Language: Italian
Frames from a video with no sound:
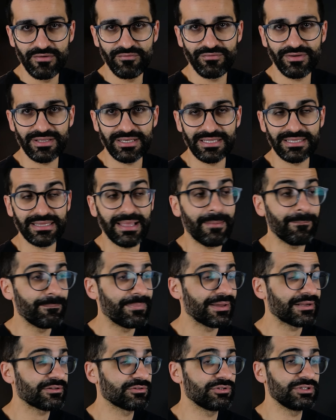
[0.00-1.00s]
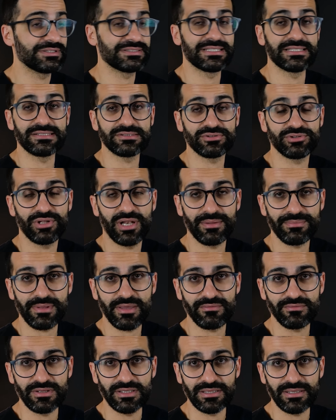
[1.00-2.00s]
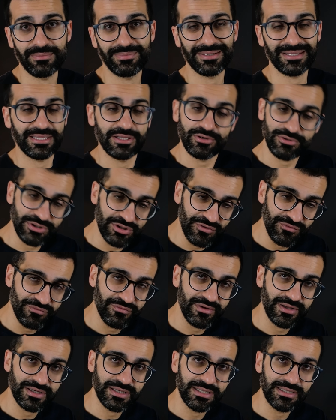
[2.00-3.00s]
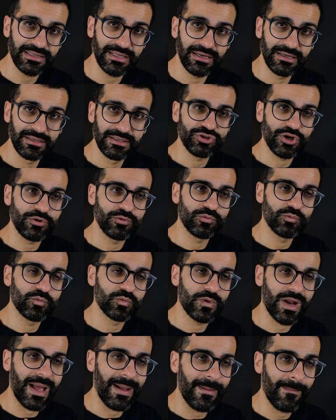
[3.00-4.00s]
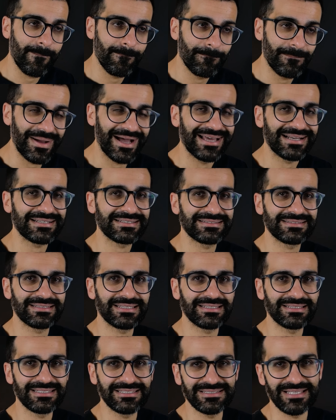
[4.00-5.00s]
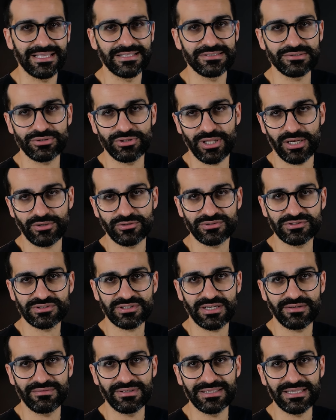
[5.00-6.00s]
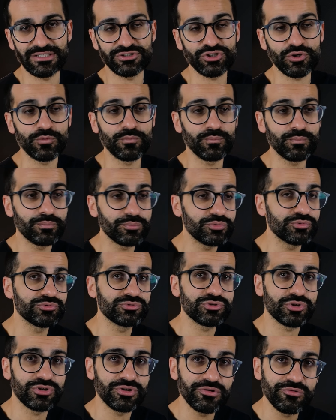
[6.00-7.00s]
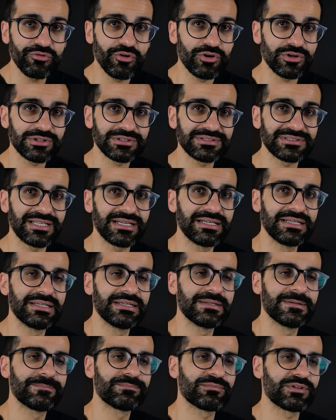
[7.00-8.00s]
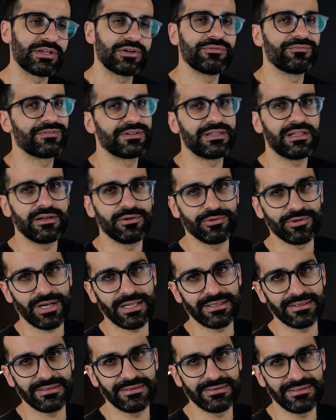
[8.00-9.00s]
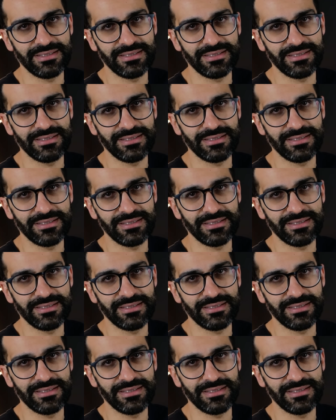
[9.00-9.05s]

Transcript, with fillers: ferita, perdo il senso della mia vita, perché in ogni ferita c'è una parte di senso della nostra vita, c'è un punto di forza che non vede l'ora